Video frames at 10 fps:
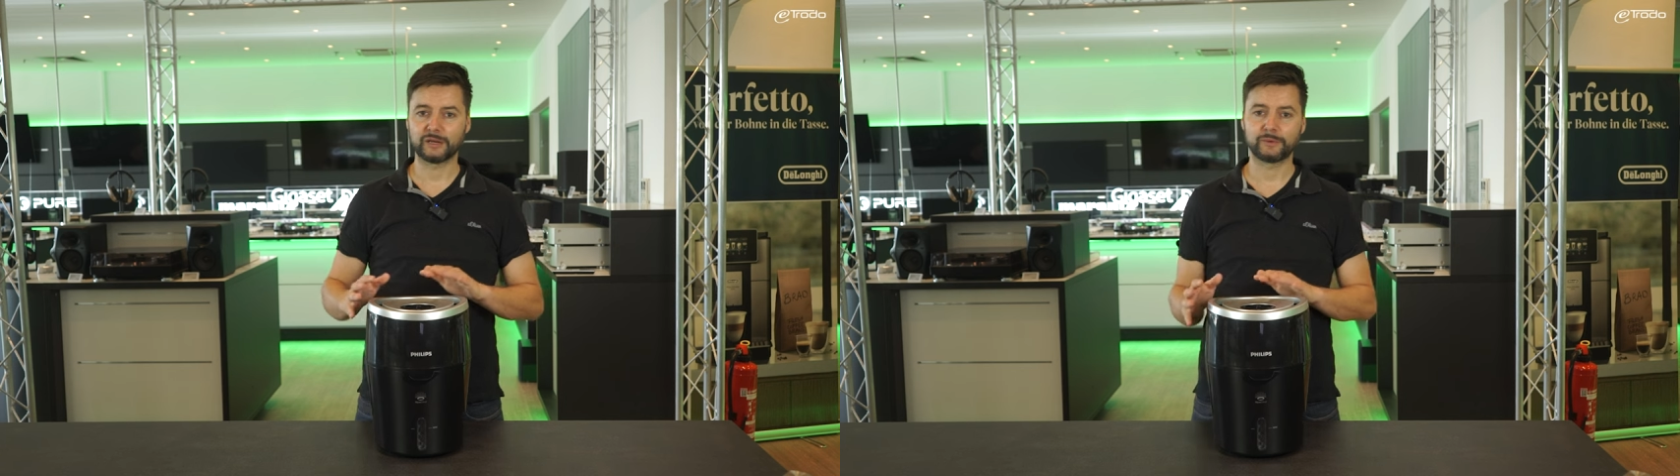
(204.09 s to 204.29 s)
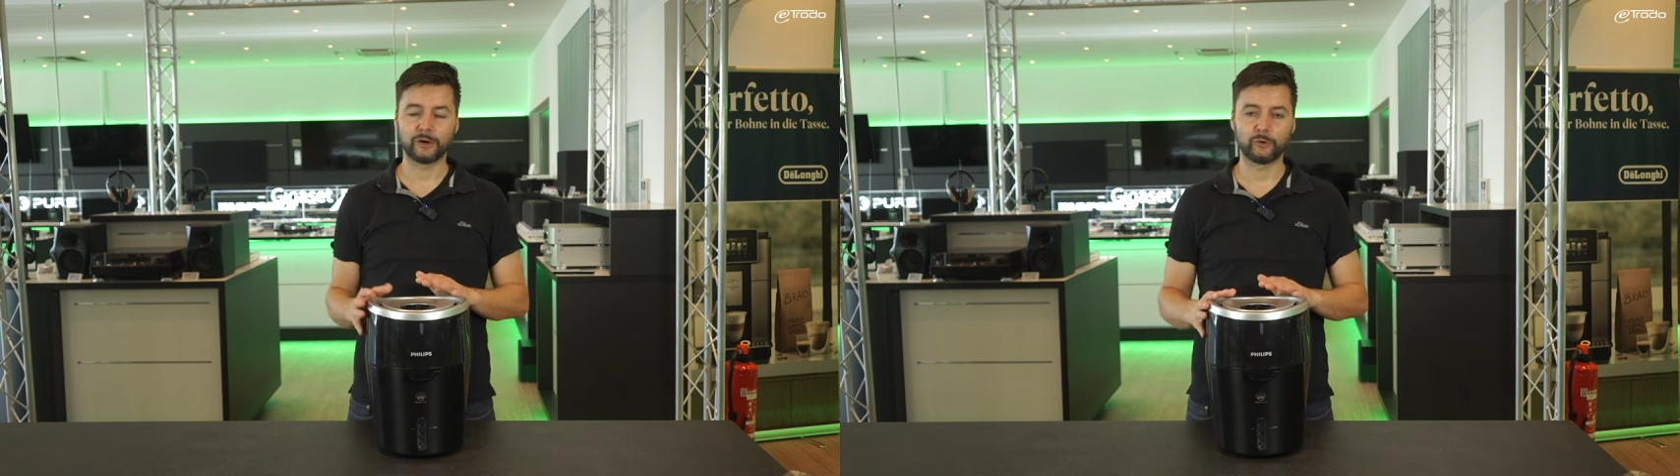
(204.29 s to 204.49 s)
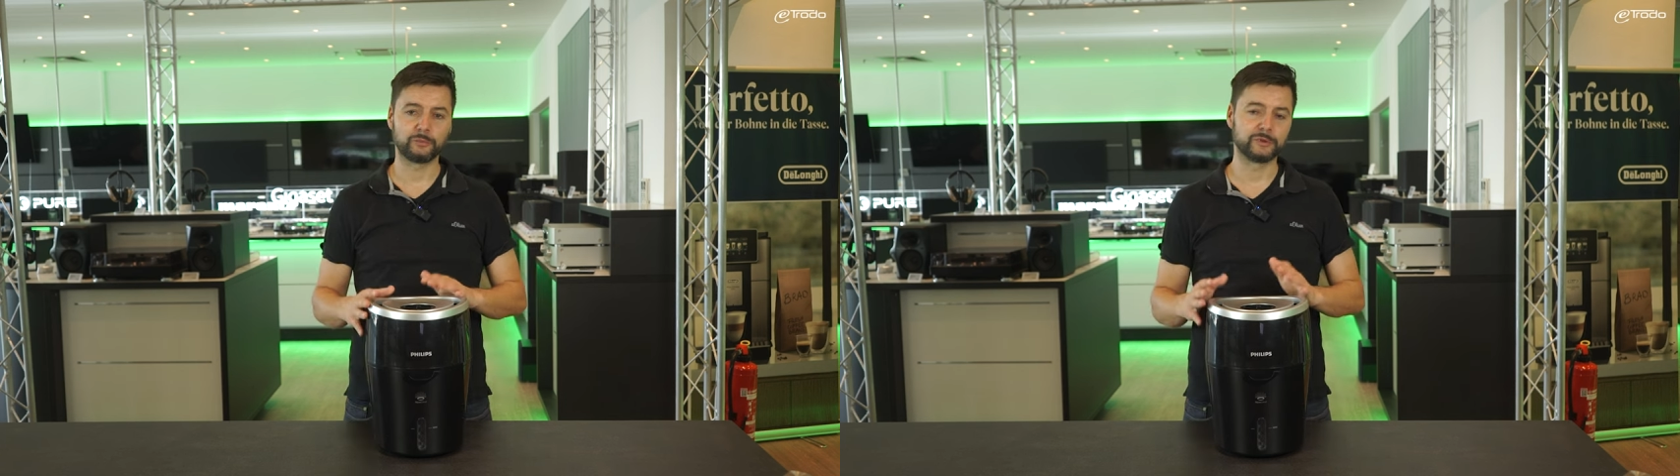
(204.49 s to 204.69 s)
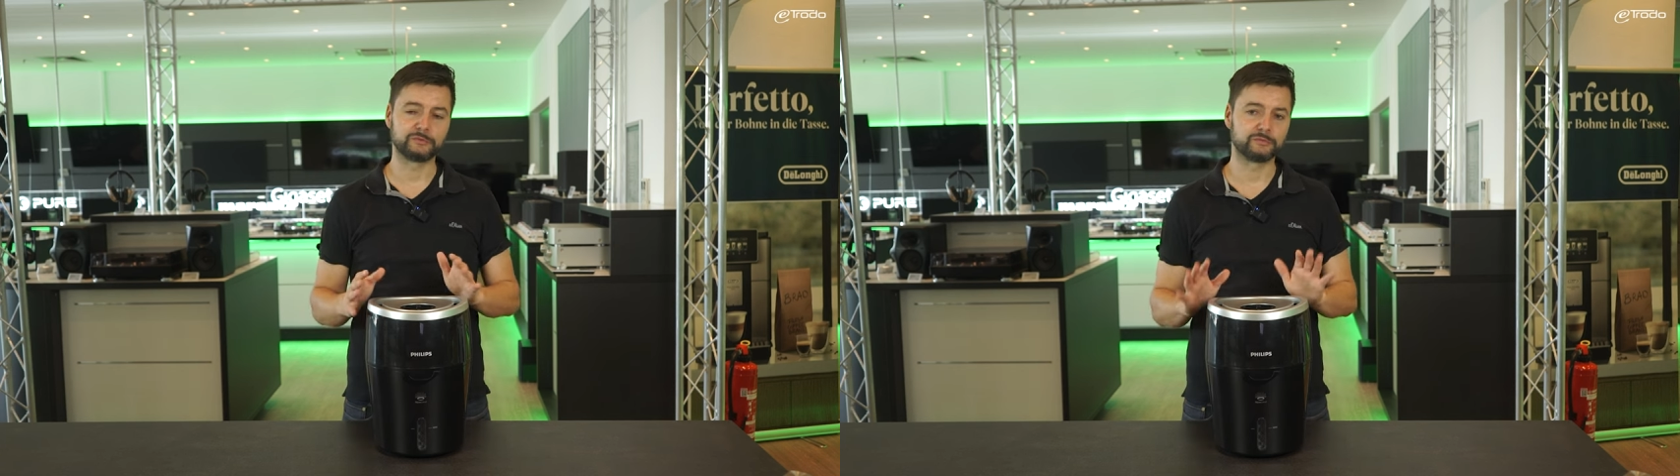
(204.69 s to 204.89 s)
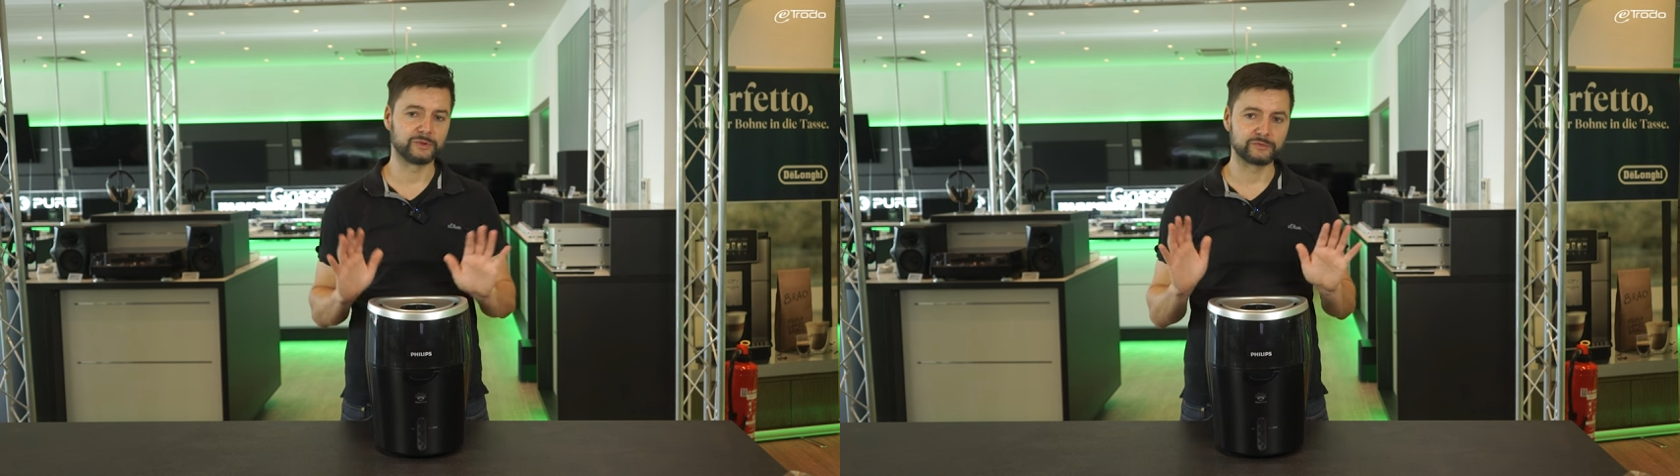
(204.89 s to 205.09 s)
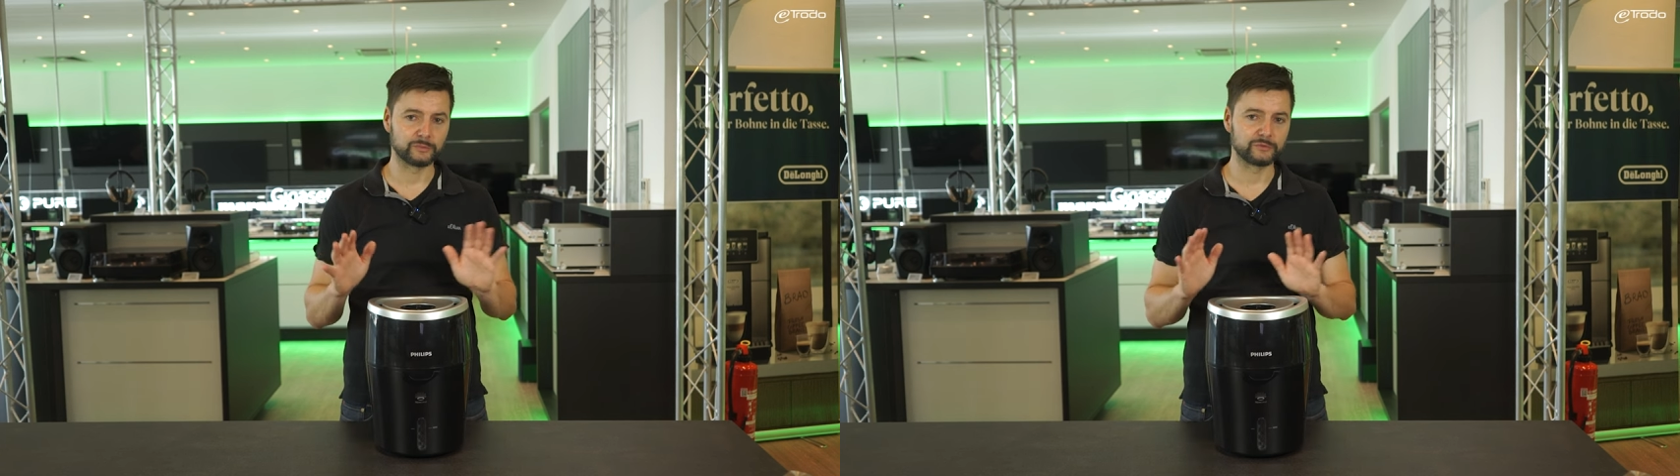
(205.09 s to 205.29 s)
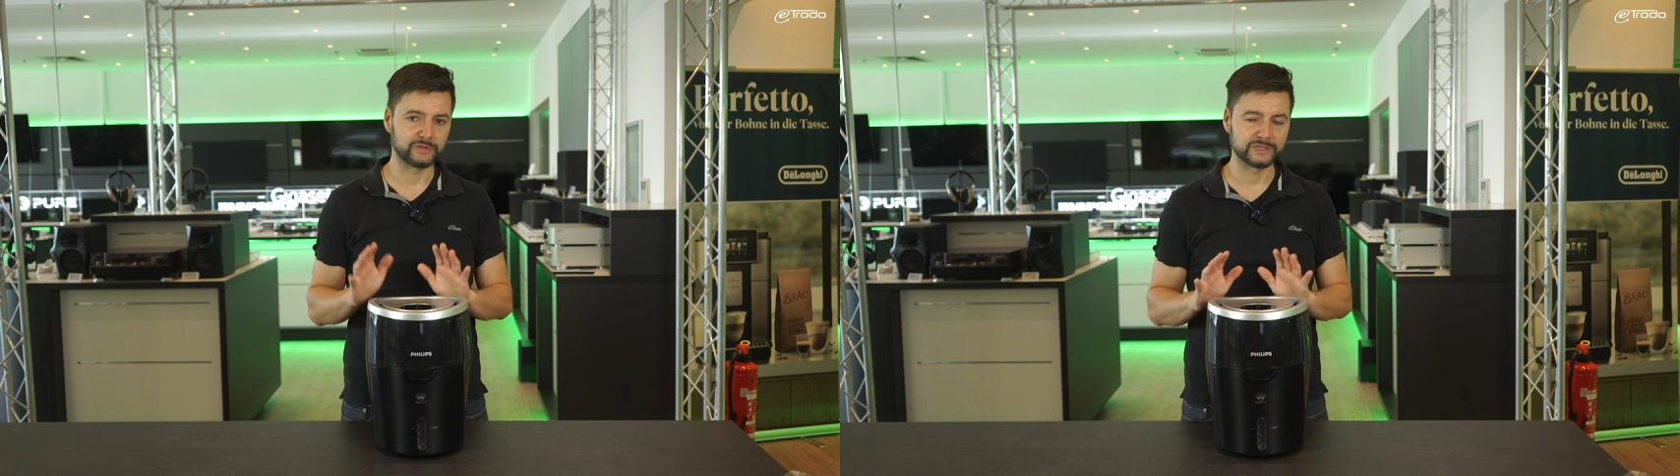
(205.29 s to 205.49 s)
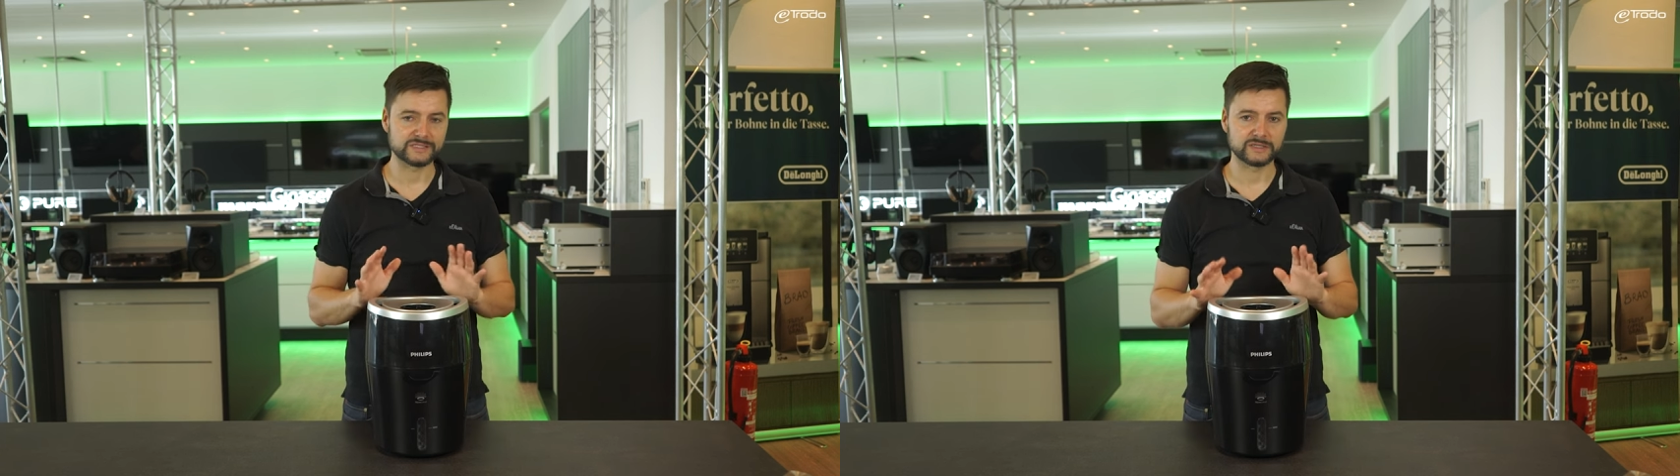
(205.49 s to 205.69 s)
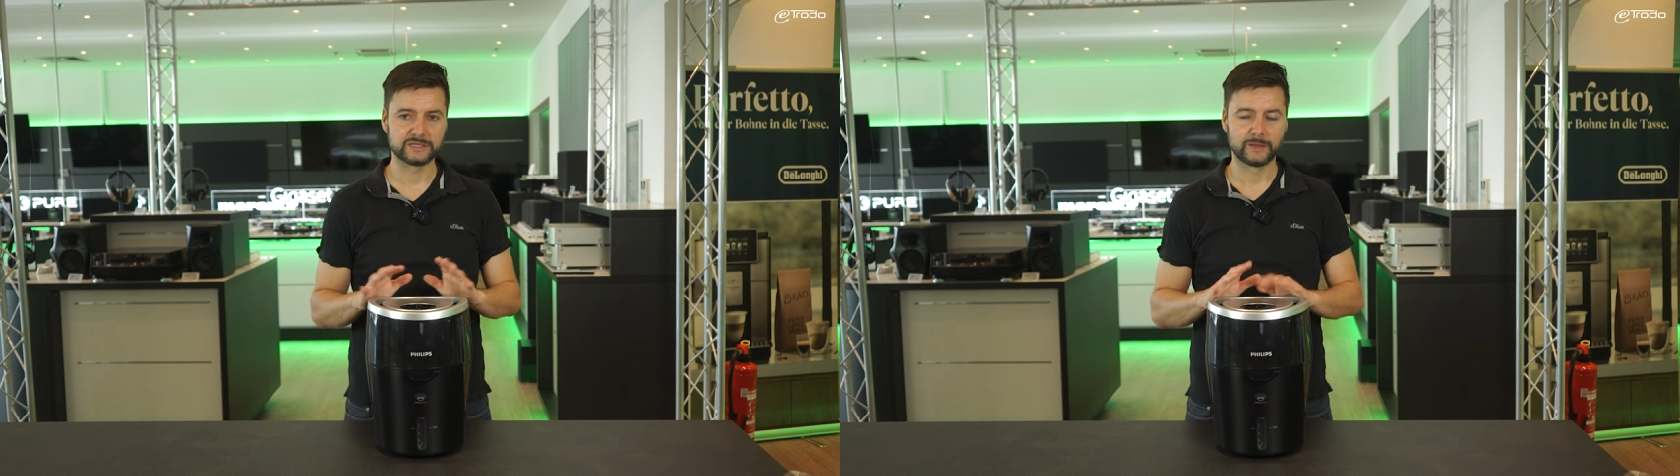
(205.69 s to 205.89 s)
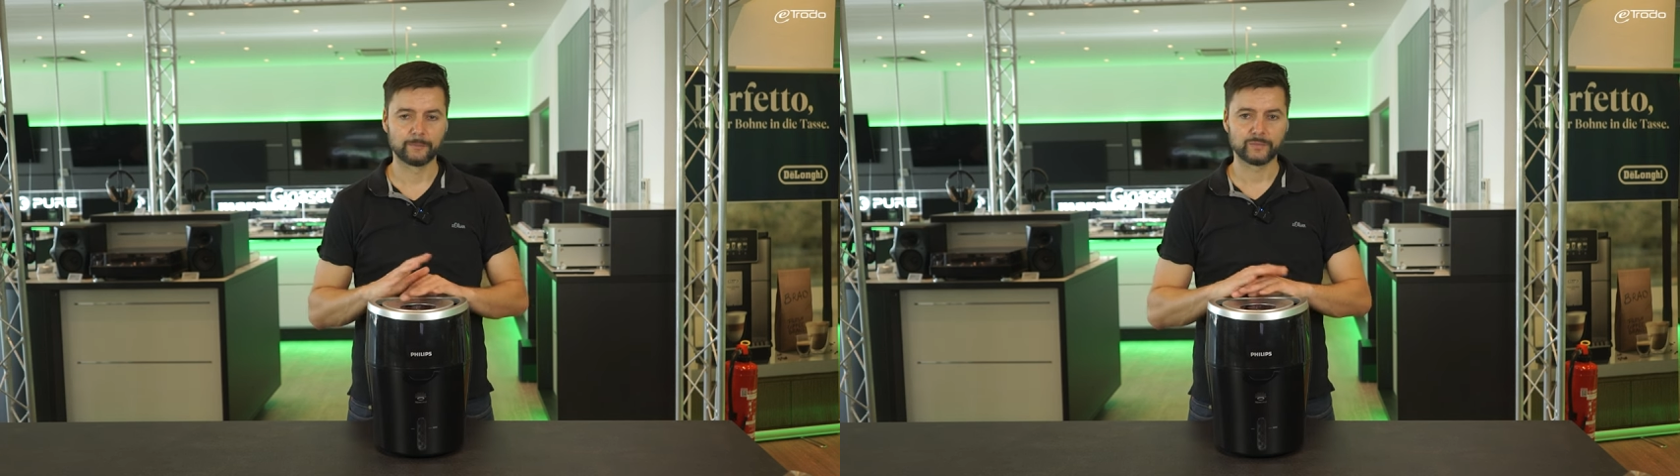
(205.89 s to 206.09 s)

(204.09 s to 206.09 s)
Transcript: aber auch mit bis 45